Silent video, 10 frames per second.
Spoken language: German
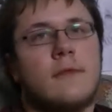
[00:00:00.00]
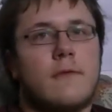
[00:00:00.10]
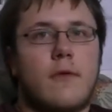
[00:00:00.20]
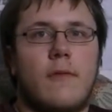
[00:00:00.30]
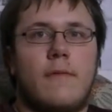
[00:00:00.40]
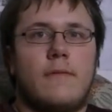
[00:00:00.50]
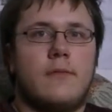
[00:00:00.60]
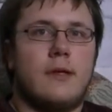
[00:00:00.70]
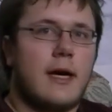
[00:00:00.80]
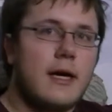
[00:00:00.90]
Vom
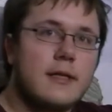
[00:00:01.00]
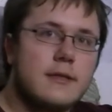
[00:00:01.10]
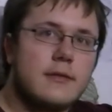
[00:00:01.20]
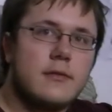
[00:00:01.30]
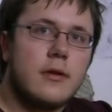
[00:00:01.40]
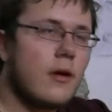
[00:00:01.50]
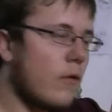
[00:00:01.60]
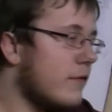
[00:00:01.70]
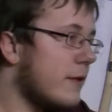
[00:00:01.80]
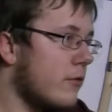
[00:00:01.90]
8. auf den